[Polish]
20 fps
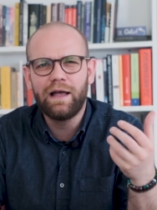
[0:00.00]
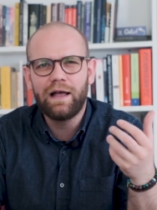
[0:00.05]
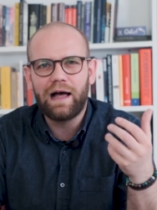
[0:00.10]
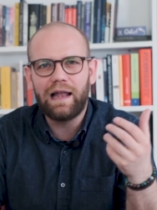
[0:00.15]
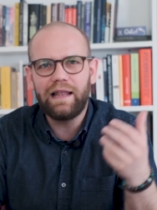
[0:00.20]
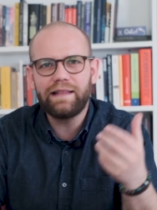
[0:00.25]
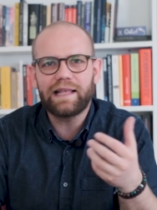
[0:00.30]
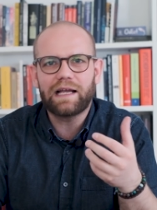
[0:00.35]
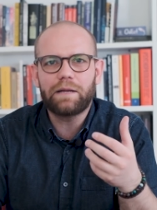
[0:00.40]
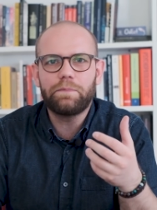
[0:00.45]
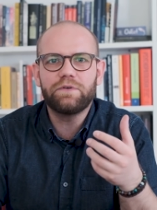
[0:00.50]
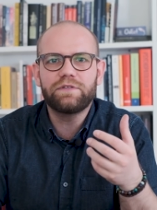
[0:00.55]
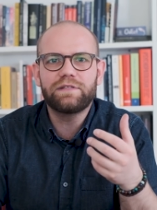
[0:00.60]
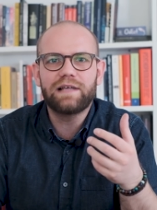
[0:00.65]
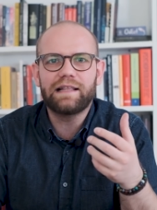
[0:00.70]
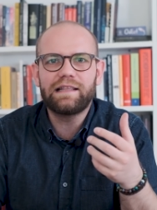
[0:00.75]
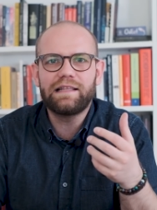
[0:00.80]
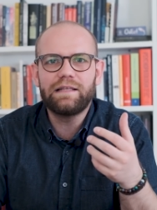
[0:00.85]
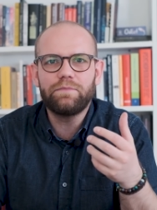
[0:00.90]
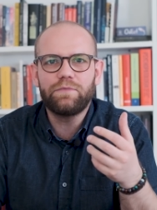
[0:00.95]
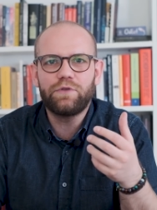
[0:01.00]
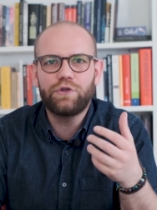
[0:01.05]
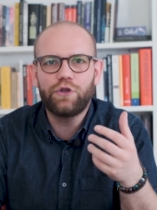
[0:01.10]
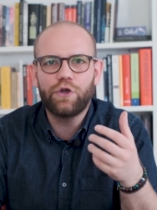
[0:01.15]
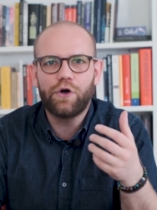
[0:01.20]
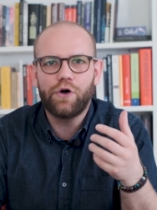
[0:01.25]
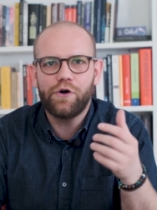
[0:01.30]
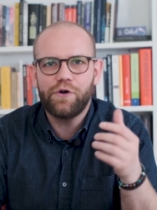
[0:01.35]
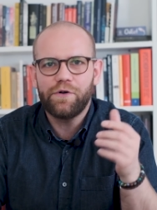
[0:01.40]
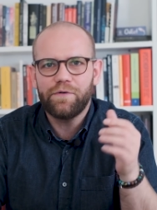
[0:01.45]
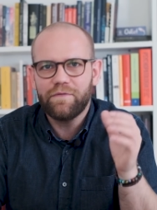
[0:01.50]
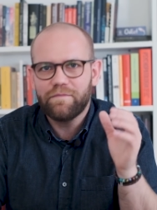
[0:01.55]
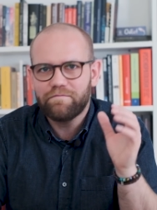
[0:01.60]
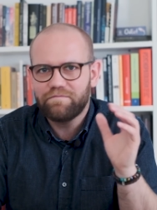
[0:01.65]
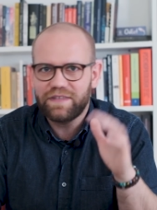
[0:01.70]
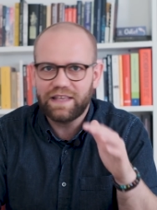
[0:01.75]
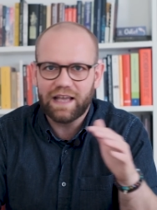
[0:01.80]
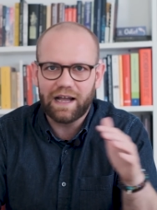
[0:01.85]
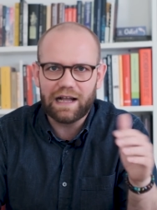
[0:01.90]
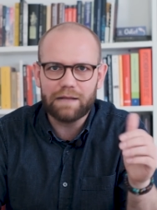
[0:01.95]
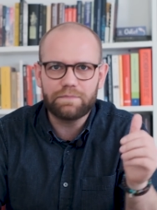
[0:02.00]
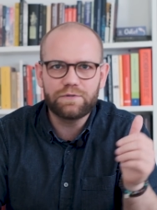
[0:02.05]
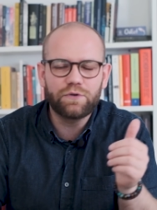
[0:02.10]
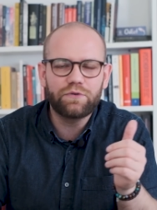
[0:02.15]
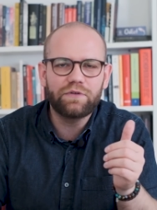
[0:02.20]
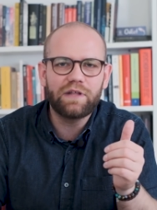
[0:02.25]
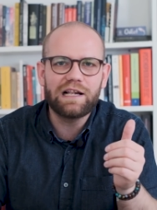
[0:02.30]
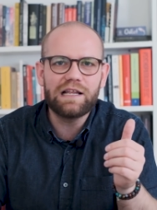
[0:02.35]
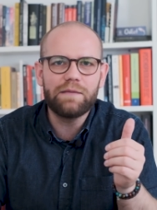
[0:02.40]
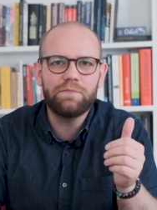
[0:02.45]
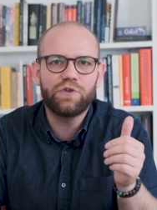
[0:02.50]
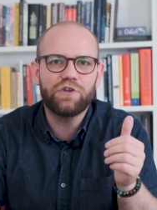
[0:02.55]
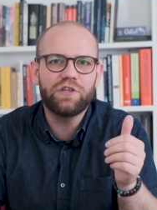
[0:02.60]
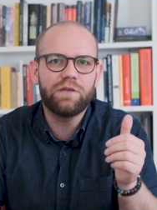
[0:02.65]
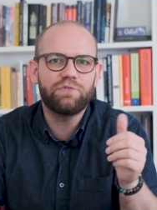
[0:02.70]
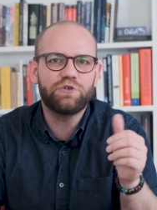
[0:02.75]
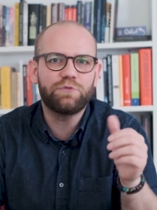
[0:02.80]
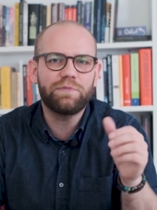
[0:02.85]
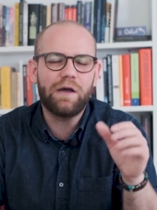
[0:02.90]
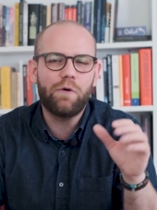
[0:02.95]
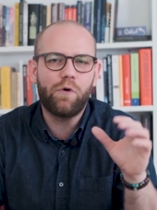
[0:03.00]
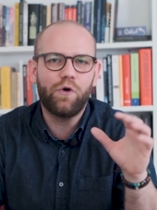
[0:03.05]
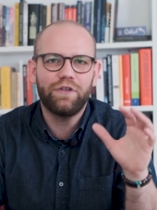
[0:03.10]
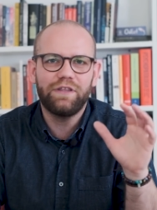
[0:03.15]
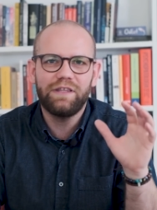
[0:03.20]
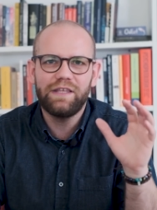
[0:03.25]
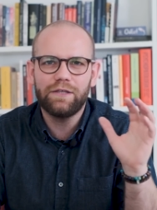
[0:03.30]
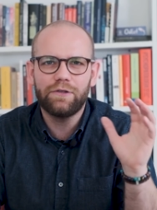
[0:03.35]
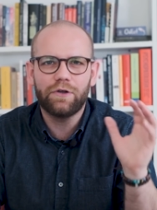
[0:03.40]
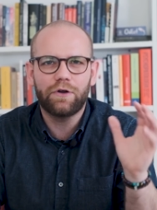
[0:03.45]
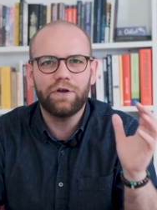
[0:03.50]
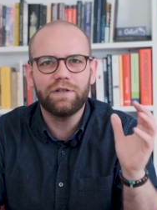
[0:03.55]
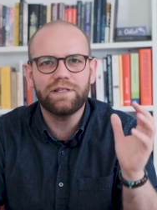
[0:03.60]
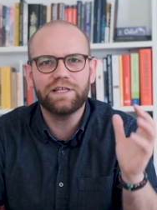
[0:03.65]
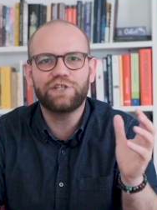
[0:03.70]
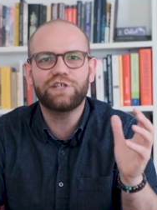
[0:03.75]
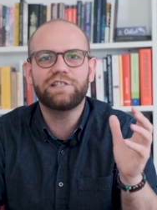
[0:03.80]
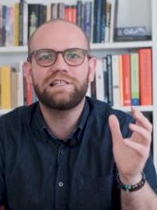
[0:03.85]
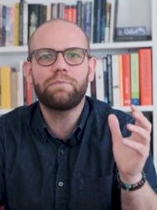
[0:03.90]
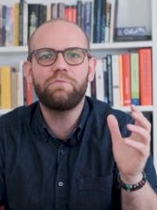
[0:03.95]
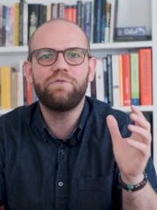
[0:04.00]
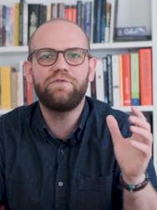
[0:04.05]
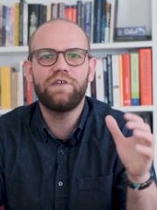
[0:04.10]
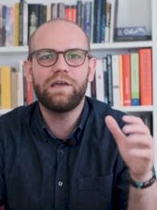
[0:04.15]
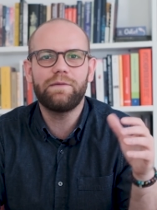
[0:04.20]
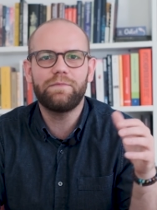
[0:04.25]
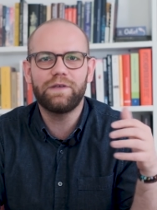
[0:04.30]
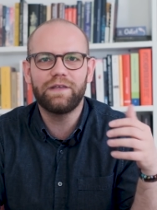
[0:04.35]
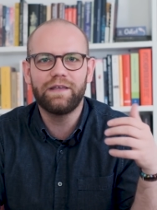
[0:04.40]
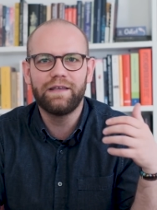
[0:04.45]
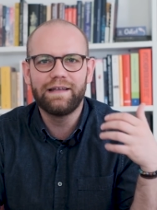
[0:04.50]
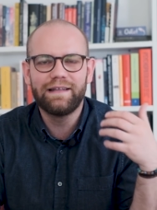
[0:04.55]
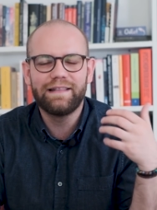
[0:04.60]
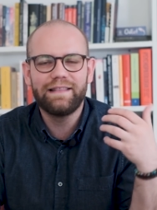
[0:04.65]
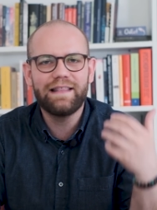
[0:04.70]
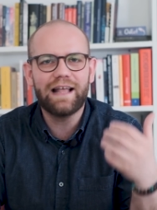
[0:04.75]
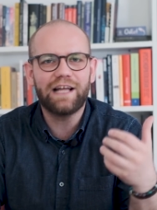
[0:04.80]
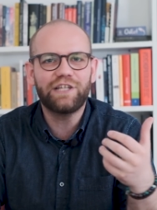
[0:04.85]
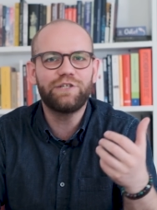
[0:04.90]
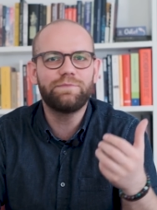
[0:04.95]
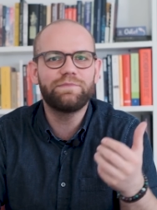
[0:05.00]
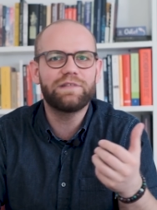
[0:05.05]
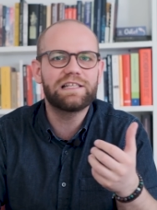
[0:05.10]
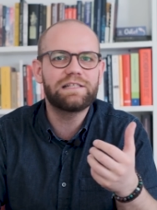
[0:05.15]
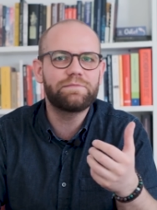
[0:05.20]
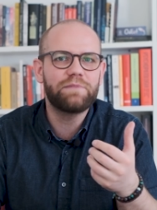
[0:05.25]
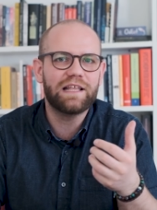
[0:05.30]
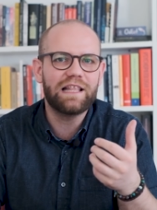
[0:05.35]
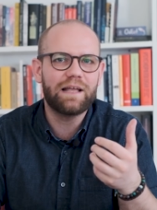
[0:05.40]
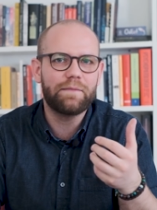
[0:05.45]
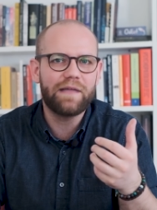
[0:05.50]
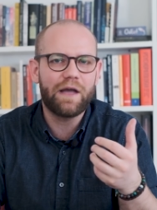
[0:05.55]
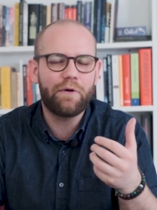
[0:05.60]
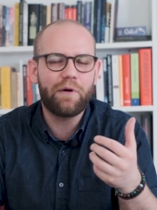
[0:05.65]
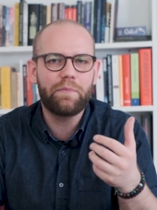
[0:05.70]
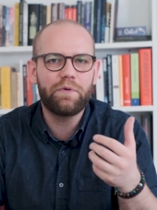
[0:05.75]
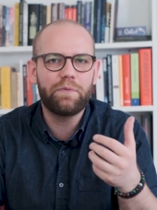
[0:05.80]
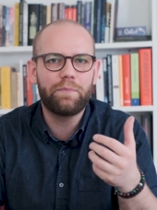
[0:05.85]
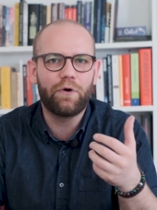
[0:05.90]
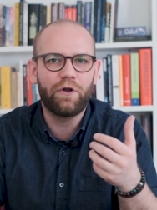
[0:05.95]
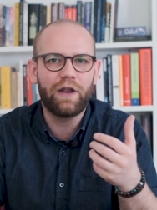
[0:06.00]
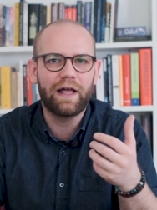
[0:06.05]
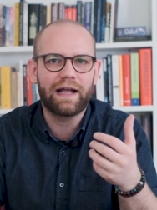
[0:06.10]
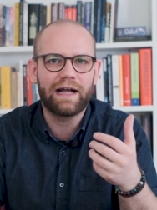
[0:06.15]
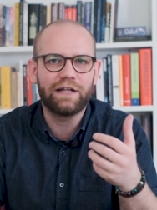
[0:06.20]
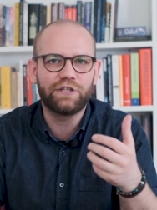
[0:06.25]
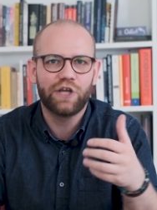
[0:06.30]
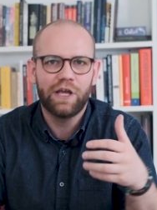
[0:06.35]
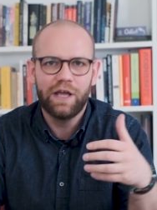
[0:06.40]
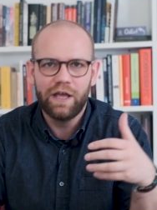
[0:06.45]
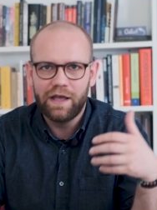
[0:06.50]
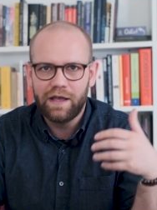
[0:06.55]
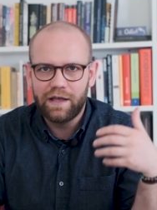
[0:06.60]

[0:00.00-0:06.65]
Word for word: ale tak poza tym to, jak absurdalnie by to nie brzmiało, nie do końca czasami wiemy, na czym ta zmiana miałaby polegać.